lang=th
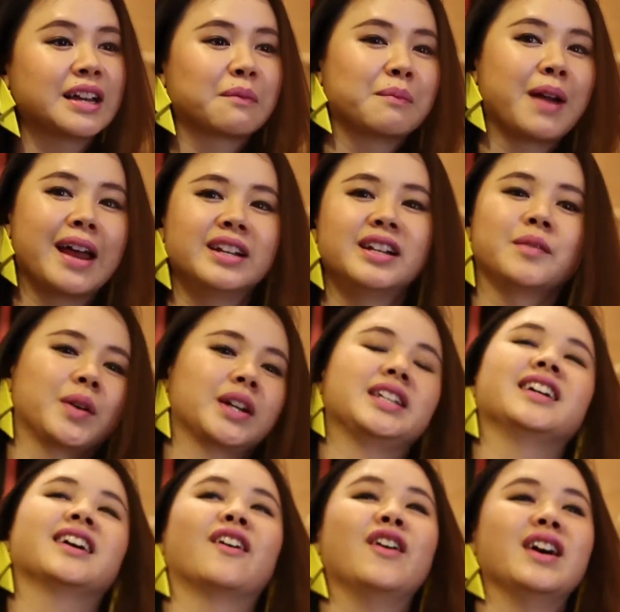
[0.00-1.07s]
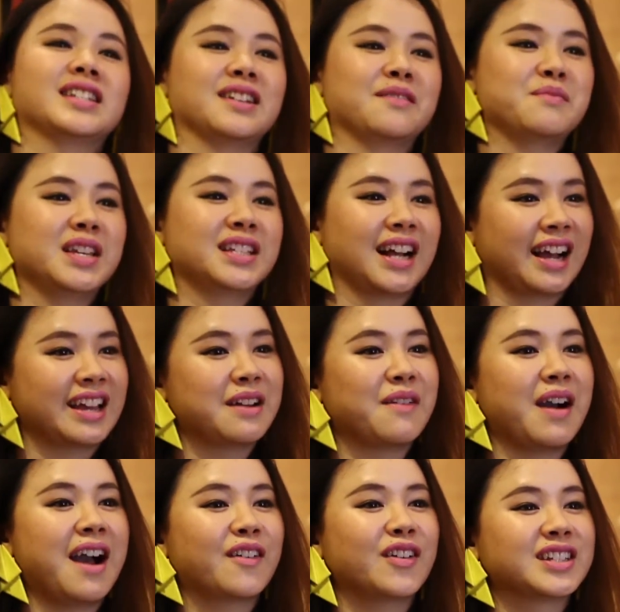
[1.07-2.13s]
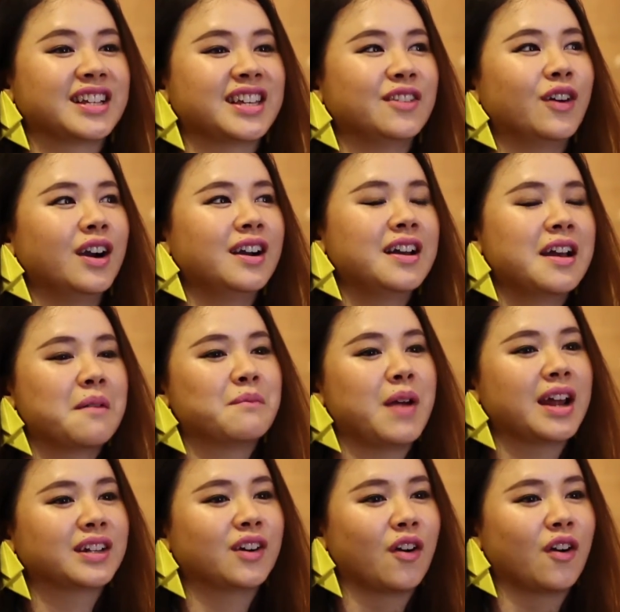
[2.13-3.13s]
อย่างแบรนด์อื่นบางทีเขาอาจจะมีศักยภาพเขาจะคิดว่าแบรน